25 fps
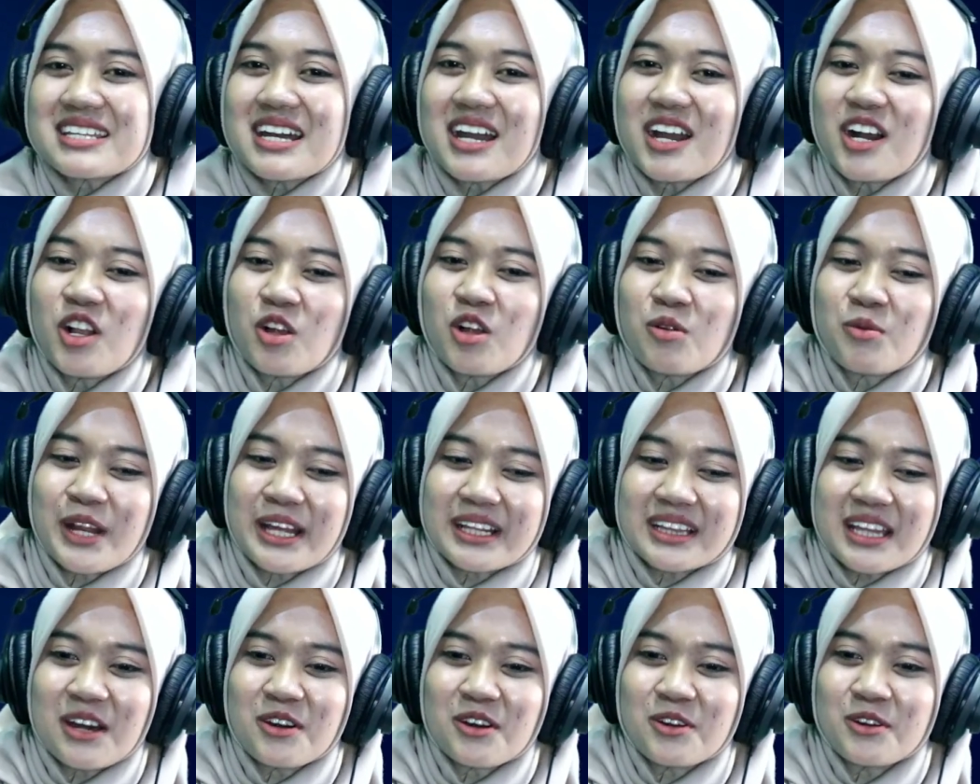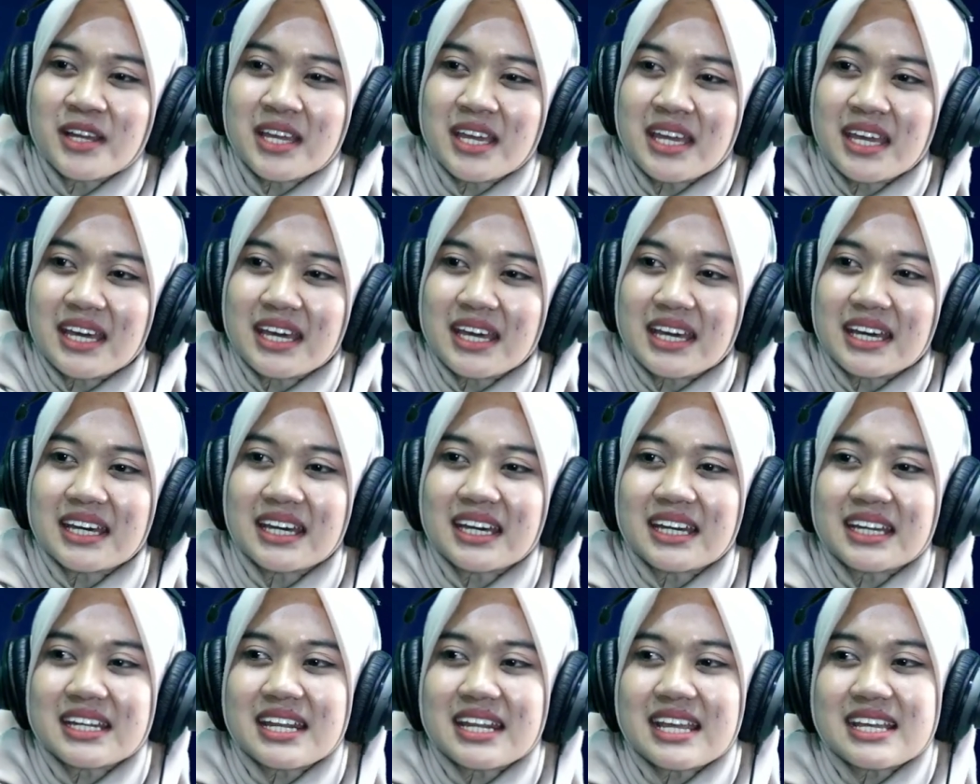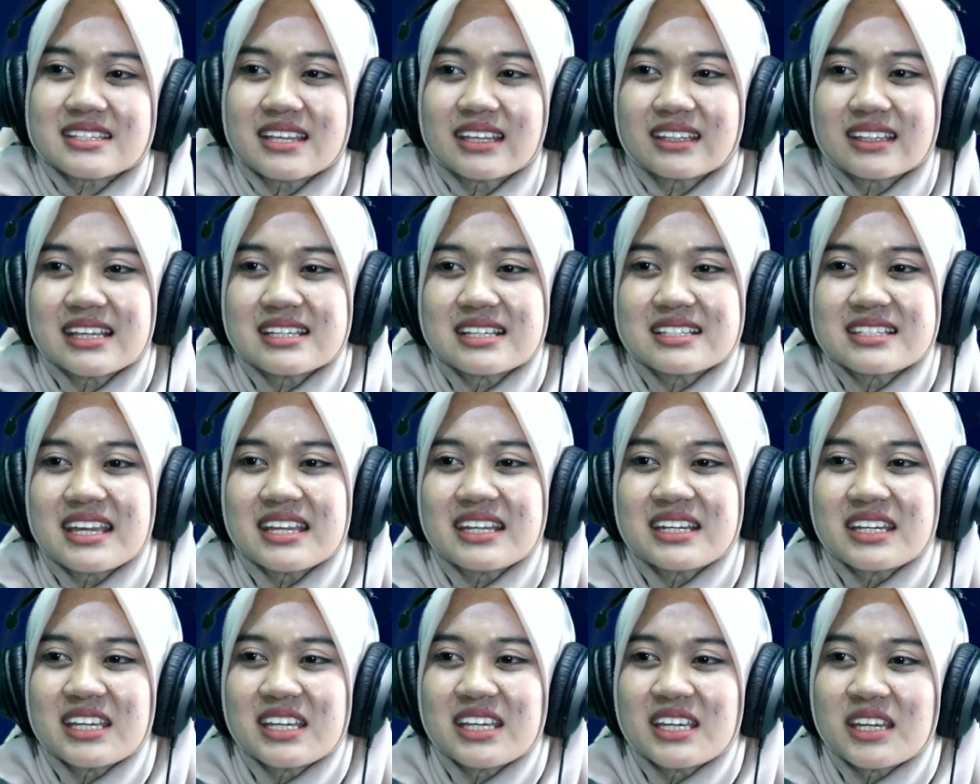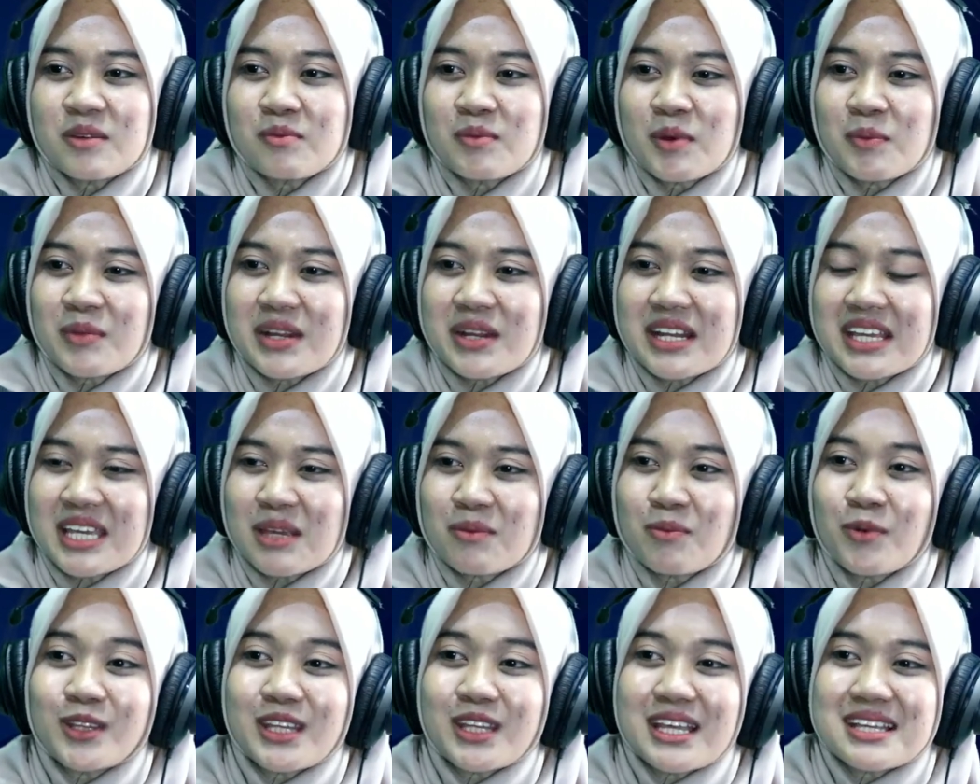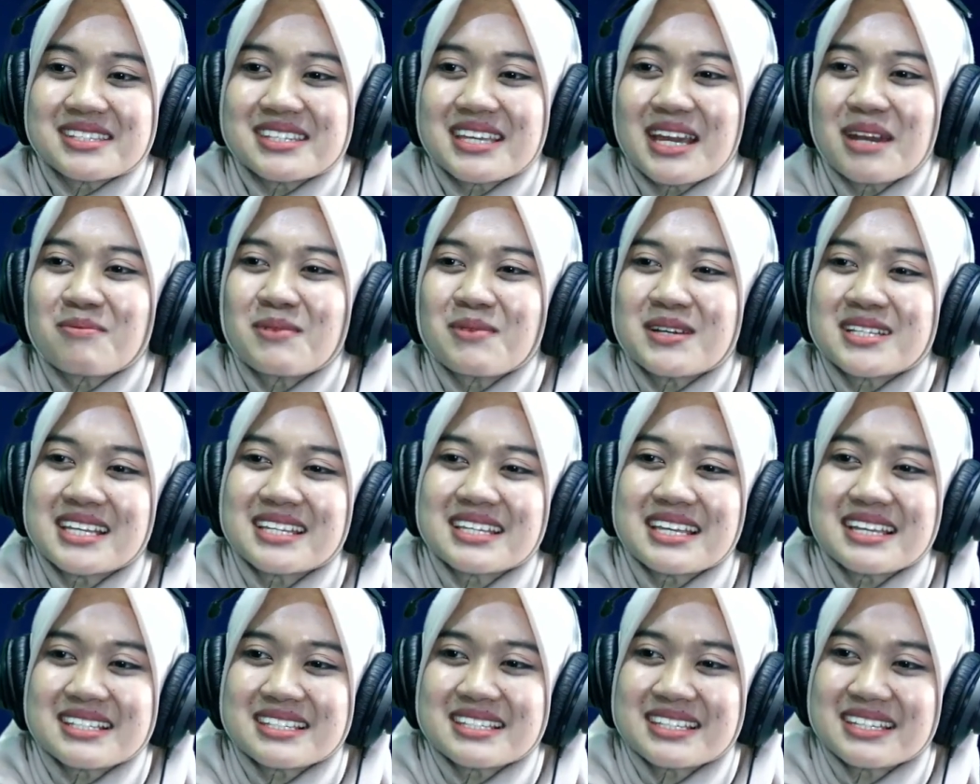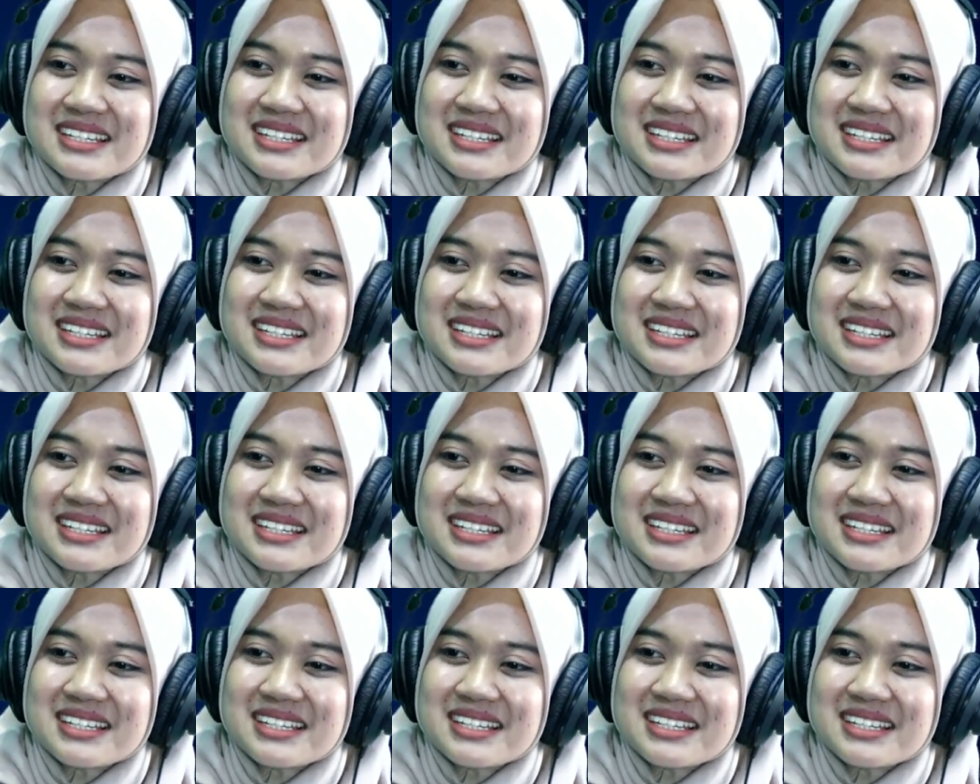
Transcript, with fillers: kalau boleh tahu uh, desa Teja ini memiliki potensi apa saja sih